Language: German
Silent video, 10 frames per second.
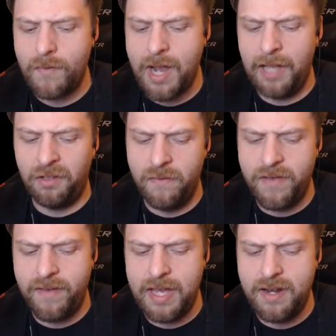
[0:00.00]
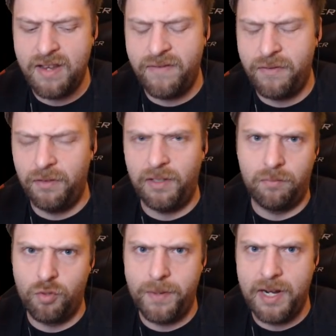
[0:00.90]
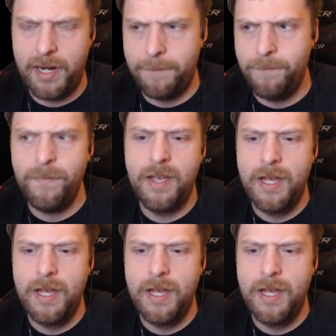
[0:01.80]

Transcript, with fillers: Also, wir werden nicht viel von diesem Spiel erleben.